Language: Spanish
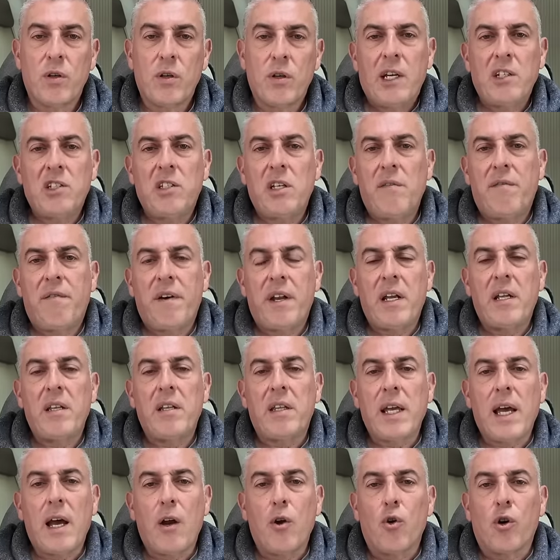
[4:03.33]
Es
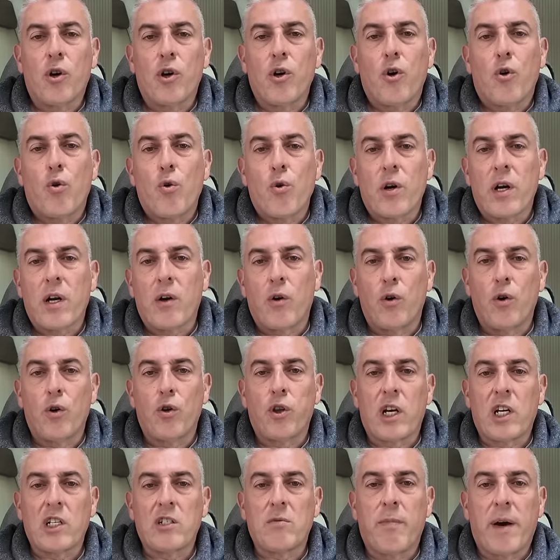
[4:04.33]
diferente a lo que ocurre con
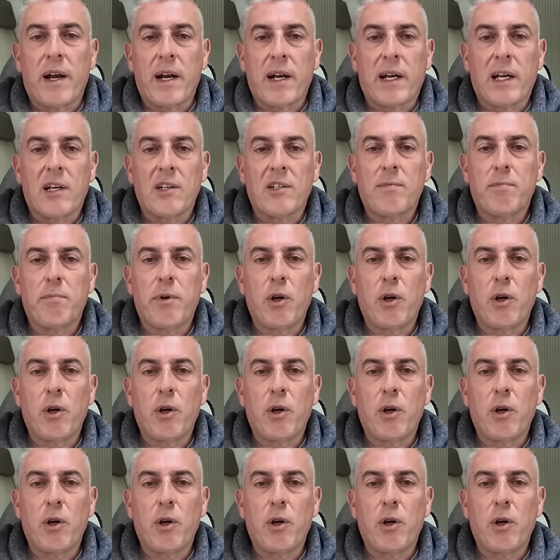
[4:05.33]
otras marcas,